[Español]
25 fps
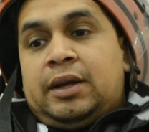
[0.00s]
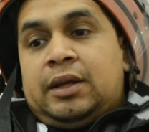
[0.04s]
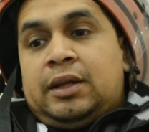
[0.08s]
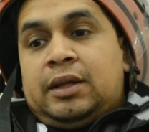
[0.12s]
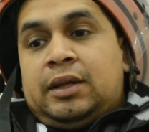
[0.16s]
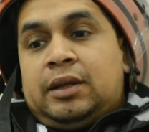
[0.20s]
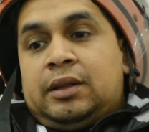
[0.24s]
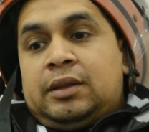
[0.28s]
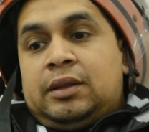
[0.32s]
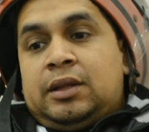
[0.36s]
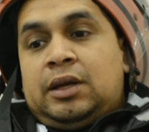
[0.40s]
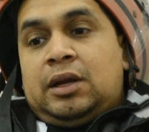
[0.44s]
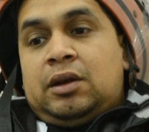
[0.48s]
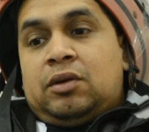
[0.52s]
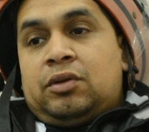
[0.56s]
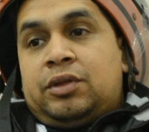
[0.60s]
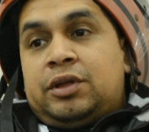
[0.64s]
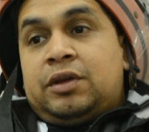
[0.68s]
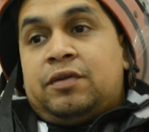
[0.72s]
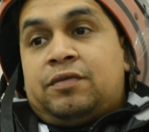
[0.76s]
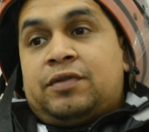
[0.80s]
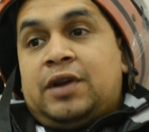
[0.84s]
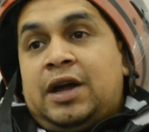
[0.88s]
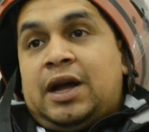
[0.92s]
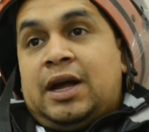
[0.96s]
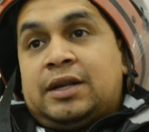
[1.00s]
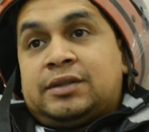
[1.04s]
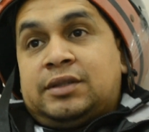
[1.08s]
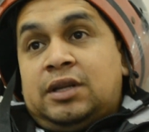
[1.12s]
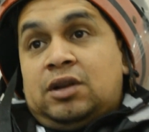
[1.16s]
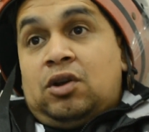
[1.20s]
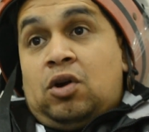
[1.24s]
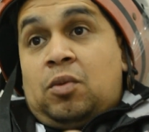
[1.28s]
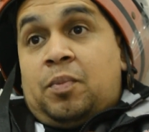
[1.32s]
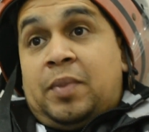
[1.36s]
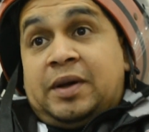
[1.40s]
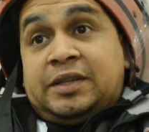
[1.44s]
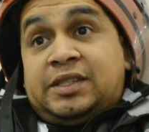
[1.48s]
que iban ocurriendo en el
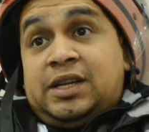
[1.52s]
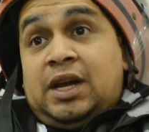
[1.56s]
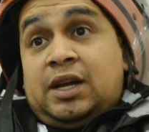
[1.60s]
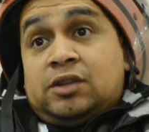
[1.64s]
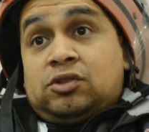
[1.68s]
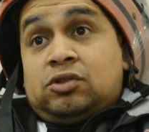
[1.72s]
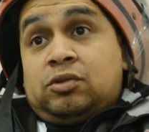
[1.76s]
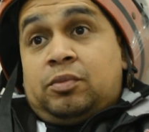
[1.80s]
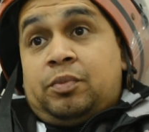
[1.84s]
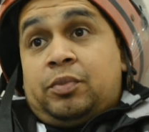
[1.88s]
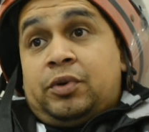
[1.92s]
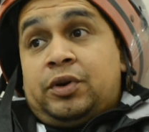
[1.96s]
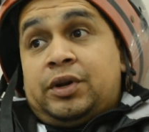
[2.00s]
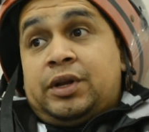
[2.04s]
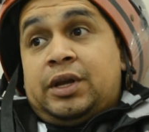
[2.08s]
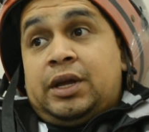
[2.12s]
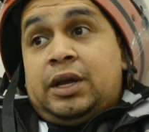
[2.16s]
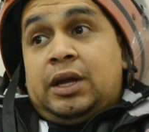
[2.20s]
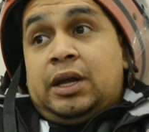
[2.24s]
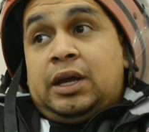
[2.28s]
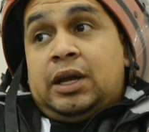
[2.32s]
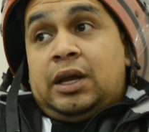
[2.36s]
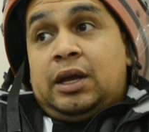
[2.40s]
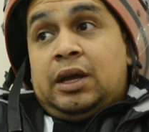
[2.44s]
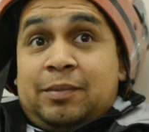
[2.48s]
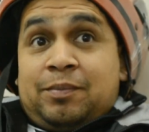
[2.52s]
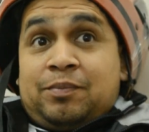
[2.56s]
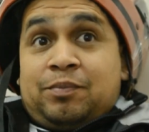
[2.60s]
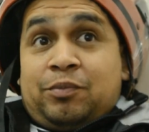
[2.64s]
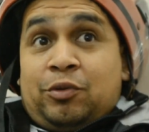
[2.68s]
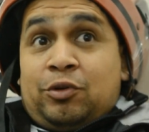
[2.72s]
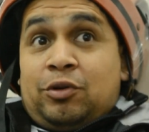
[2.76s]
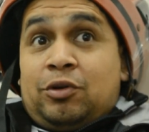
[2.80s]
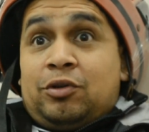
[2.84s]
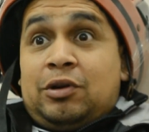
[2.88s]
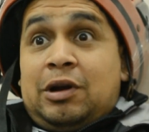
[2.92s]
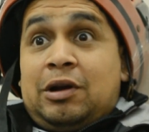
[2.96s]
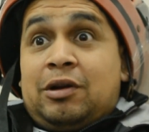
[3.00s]
momento.
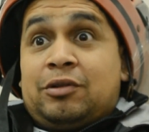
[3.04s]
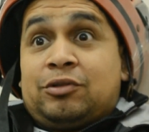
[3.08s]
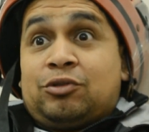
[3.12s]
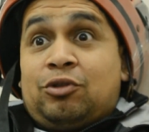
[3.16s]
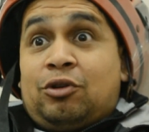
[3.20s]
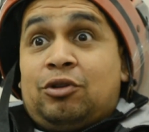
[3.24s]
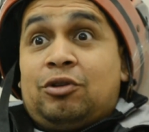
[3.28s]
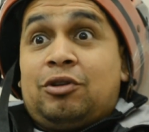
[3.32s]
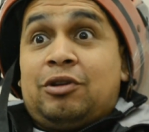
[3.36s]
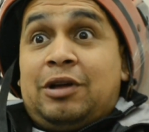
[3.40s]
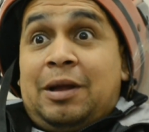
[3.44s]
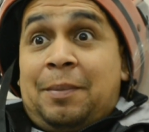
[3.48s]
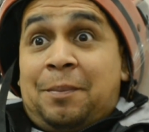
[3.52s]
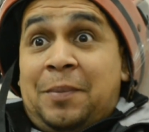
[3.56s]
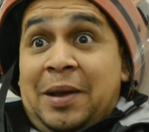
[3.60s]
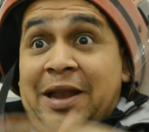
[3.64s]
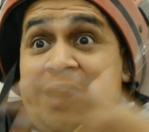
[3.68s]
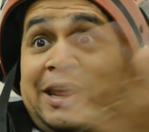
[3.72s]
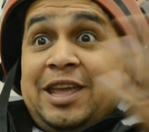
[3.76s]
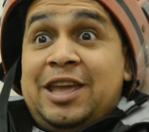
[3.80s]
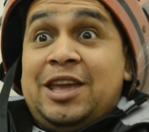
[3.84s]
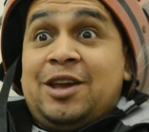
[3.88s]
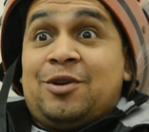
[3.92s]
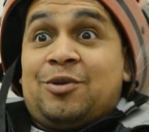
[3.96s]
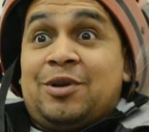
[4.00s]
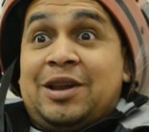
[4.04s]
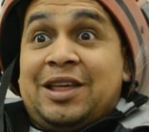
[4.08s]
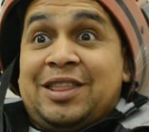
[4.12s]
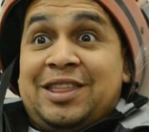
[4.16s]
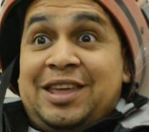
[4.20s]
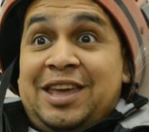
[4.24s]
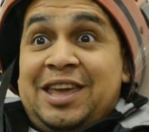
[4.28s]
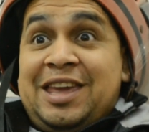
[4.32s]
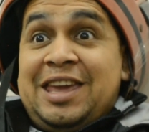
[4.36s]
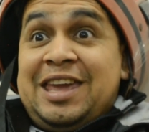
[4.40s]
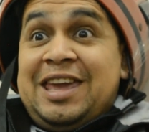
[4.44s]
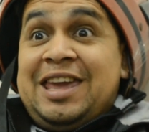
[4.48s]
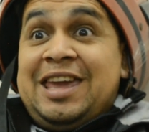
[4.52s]
Eh, ahí
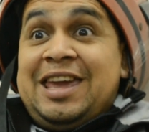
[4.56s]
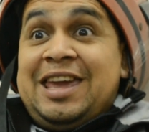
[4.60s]
evaluar